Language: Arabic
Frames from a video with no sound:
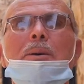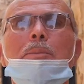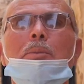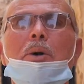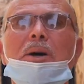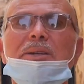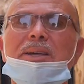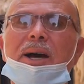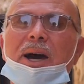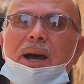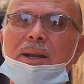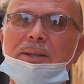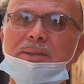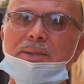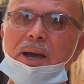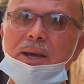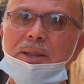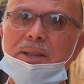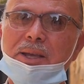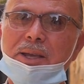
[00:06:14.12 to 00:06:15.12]
بمعتقل
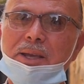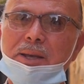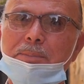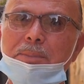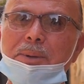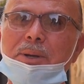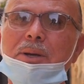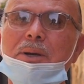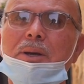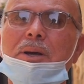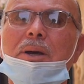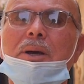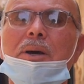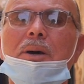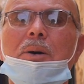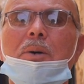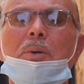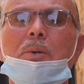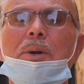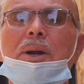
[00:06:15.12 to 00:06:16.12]
التعذيب
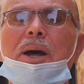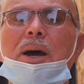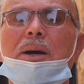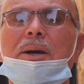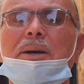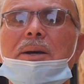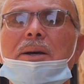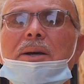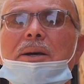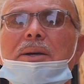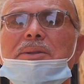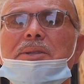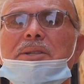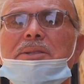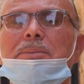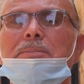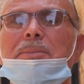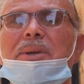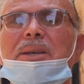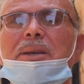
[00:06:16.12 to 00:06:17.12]
هناك
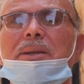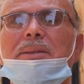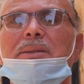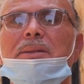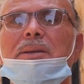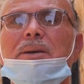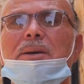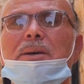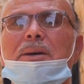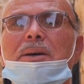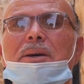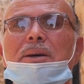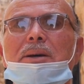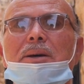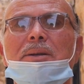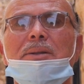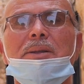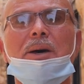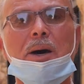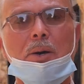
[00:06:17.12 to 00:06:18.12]
تسمية
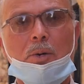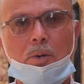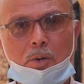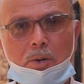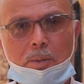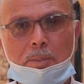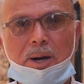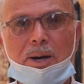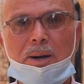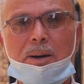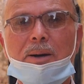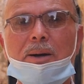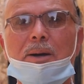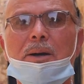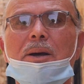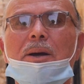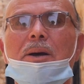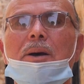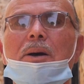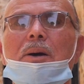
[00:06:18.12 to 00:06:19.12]
دار عقبة
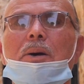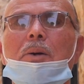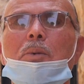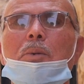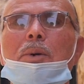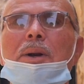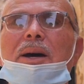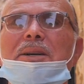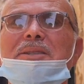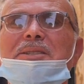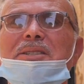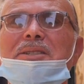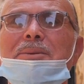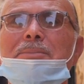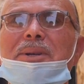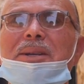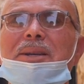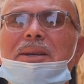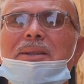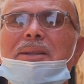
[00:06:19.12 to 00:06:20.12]
هناك
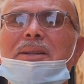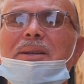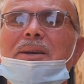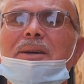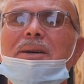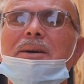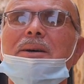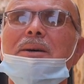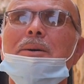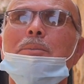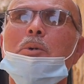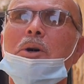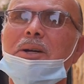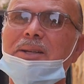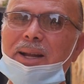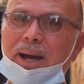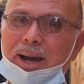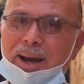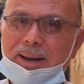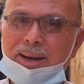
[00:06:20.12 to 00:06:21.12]
تسمية
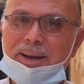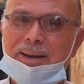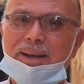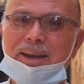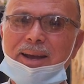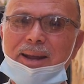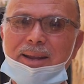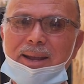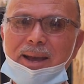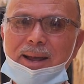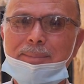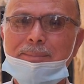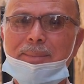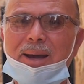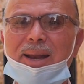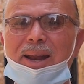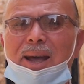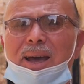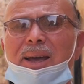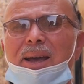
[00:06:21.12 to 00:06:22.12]
معتقل الكريال
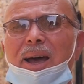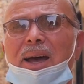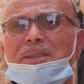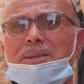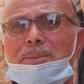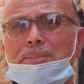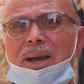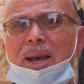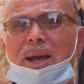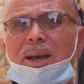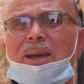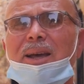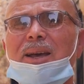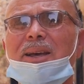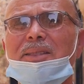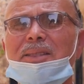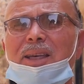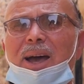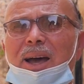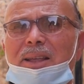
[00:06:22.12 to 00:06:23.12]
معناه أسماء
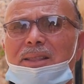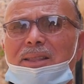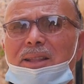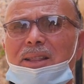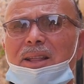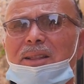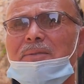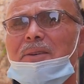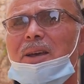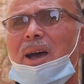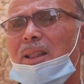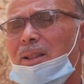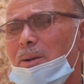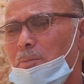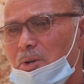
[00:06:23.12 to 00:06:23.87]
تعددت في هذا